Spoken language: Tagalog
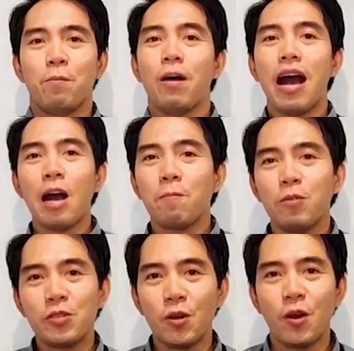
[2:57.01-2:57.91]
Mga
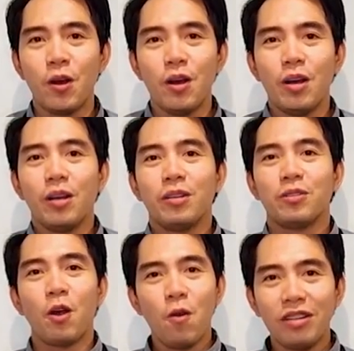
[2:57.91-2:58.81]
kapuso,
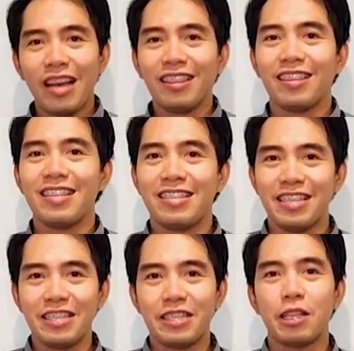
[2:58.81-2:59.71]
do not
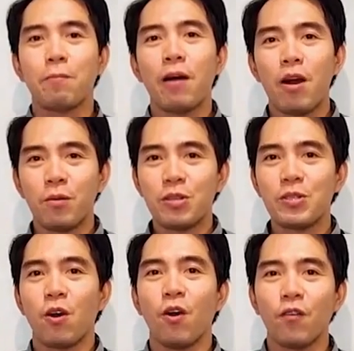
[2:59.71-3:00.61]
resist the powers
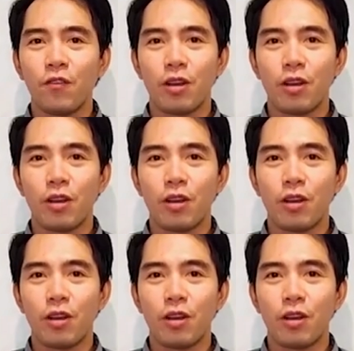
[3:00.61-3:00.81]
of